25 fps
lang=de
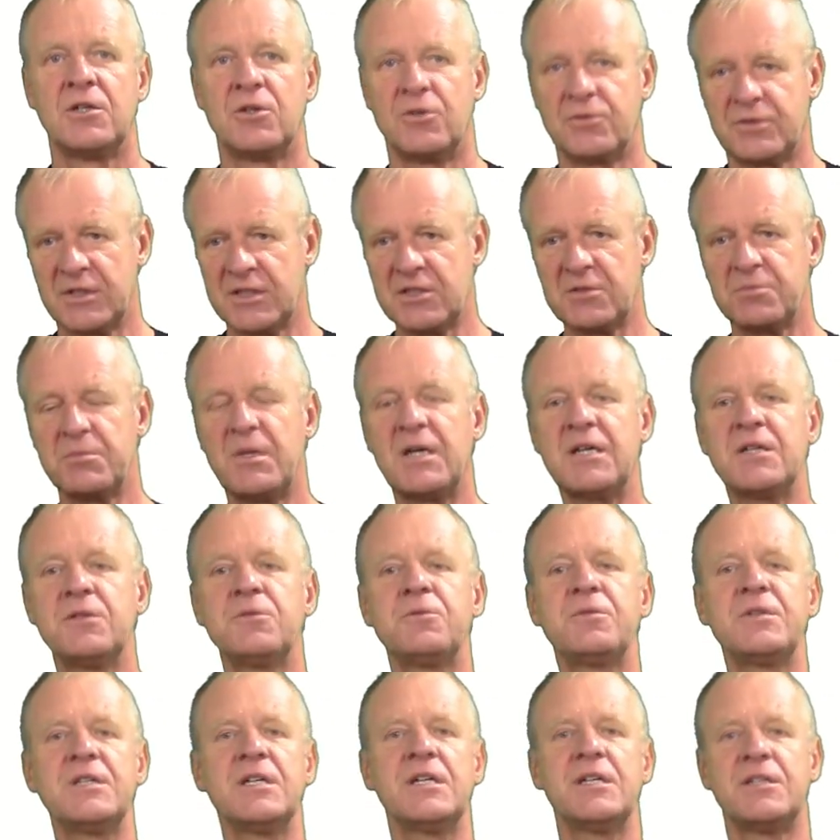Und das
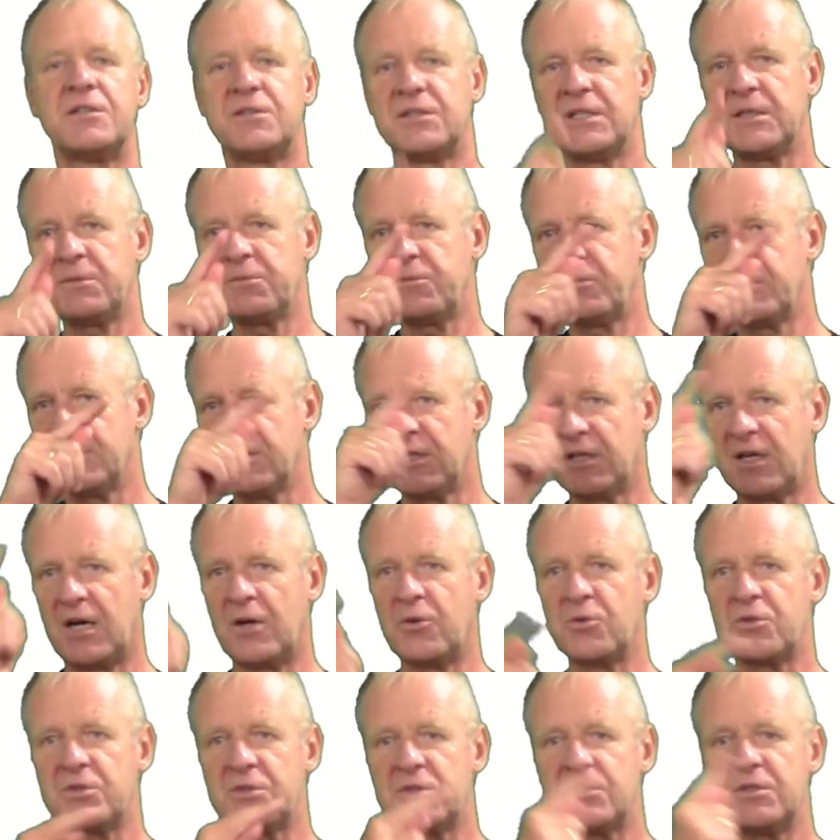machen wir, indem wir
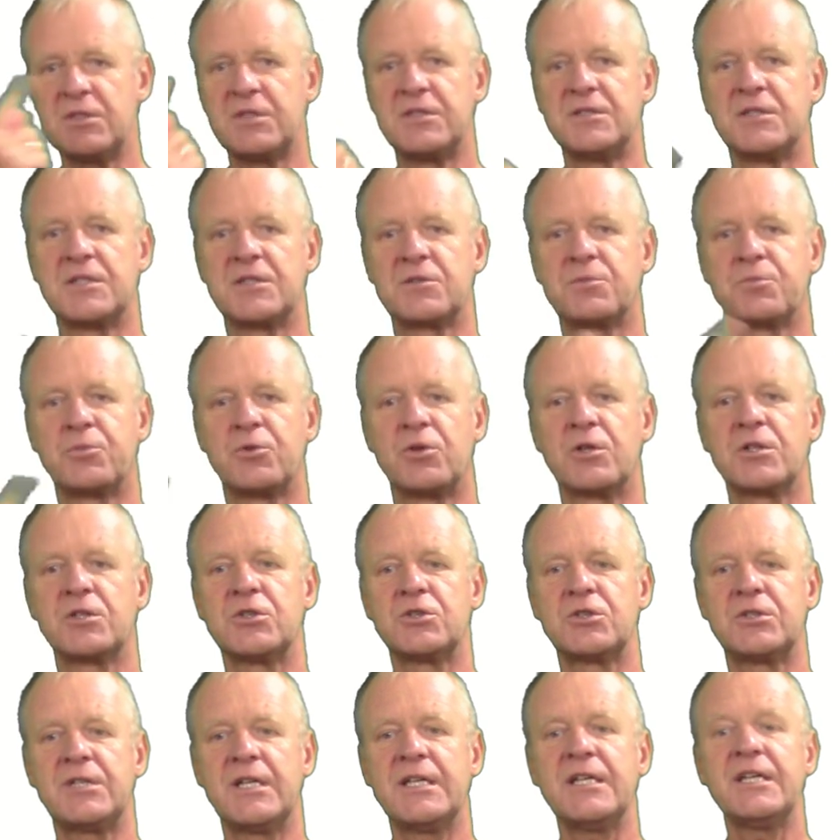außen in das
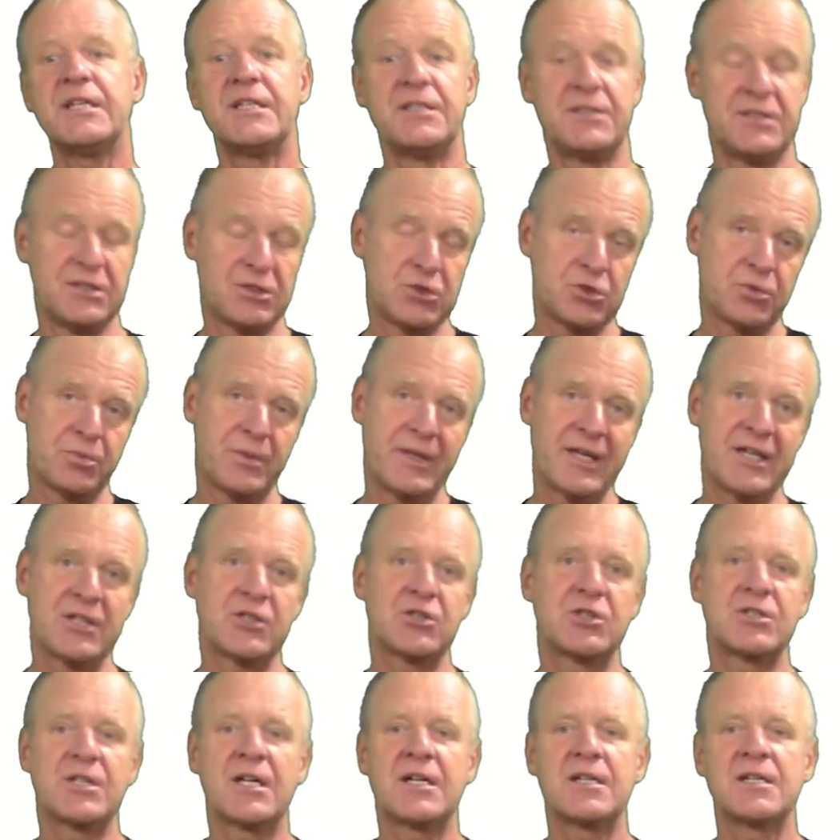Bohrgestänge, in die
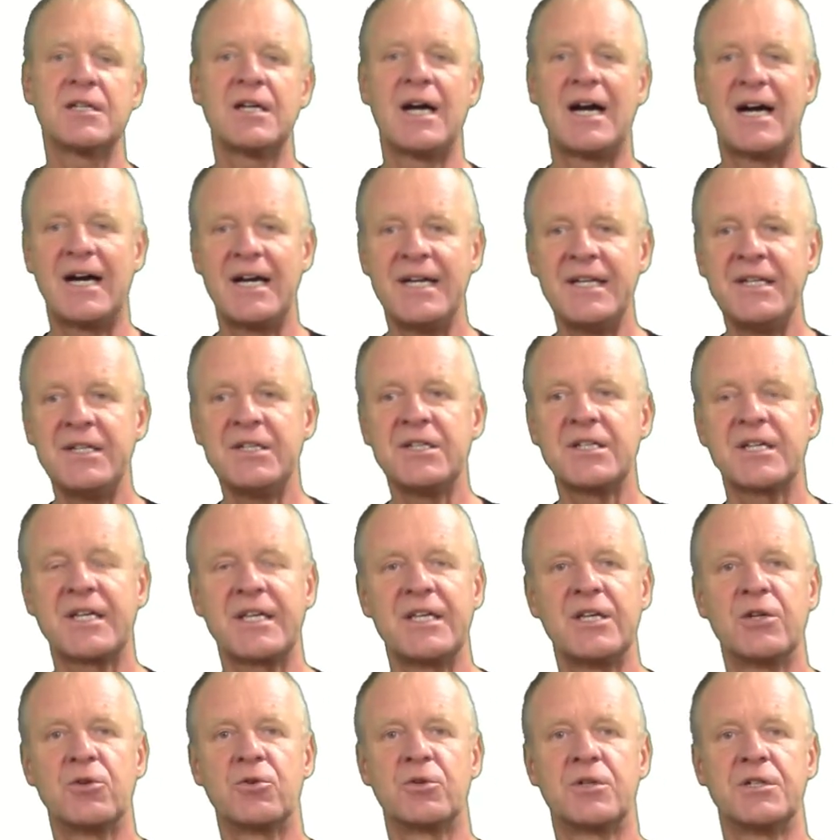Schwerstangen,
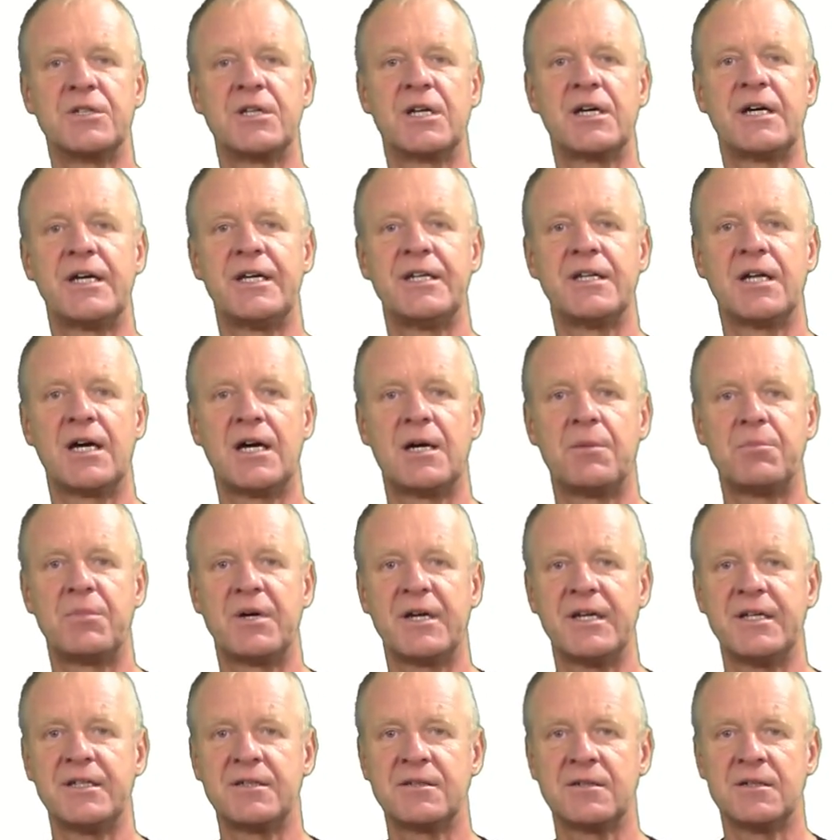Eindrehungen
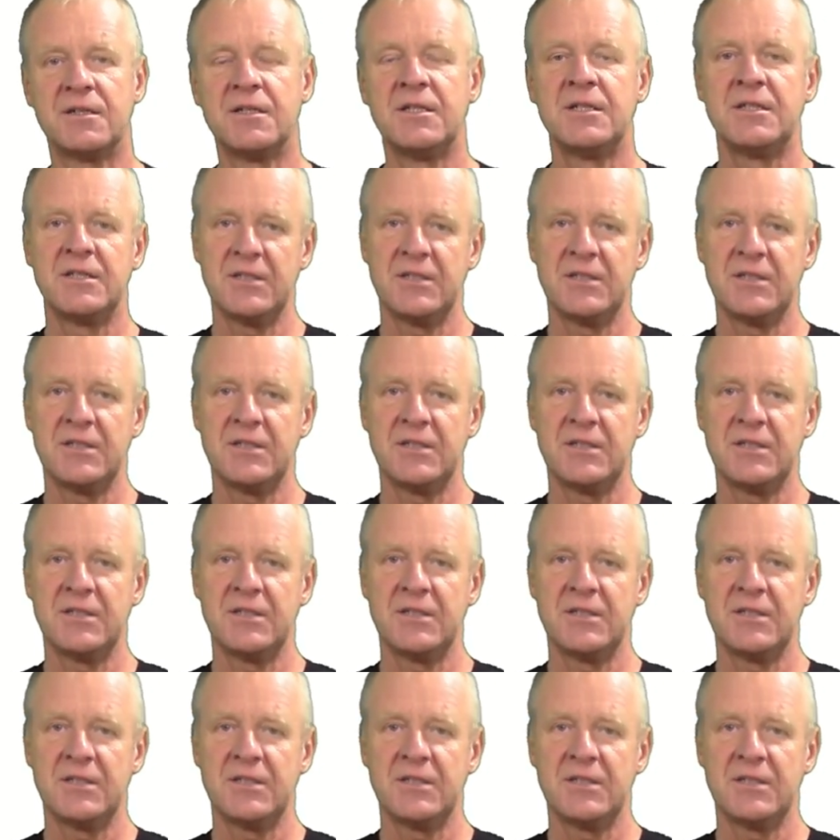einarbeiten.